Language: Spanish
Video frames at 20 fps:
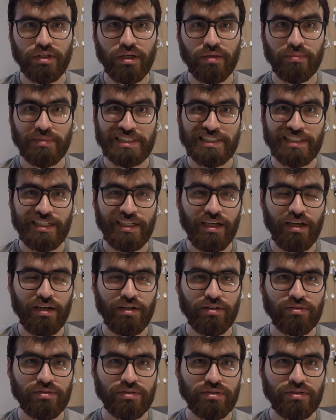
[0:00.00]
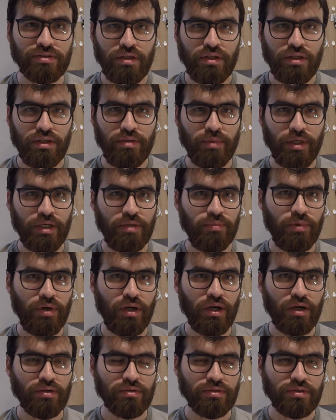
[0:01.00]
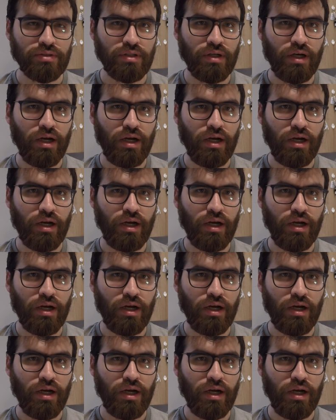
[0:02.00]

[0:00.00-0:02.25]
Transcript: almacenarlos y manipularlos,